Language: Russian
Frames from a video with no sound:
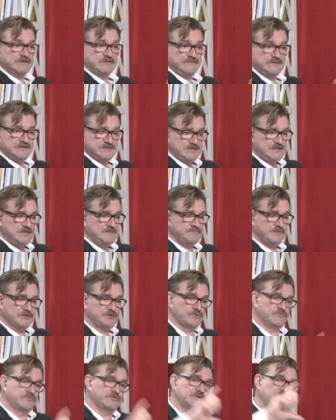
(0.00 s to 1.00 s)
визит,
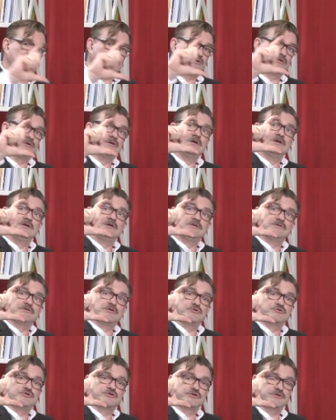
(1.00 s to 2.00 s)
потом вот такой
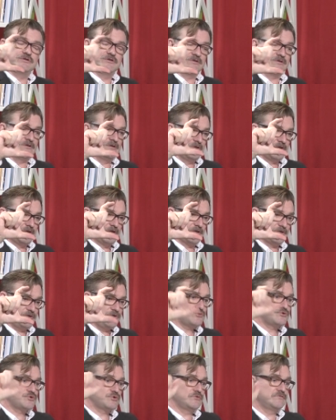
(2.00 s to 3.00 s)
толщины.
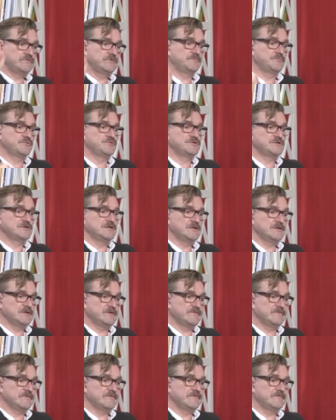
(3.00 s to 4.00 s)
Книжку выпустили
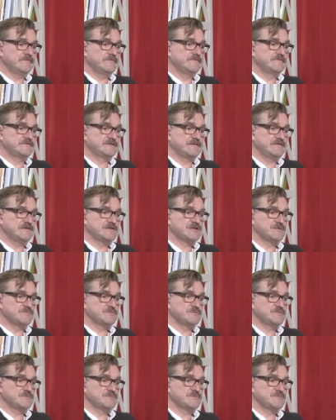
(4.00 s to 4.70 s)
в Советском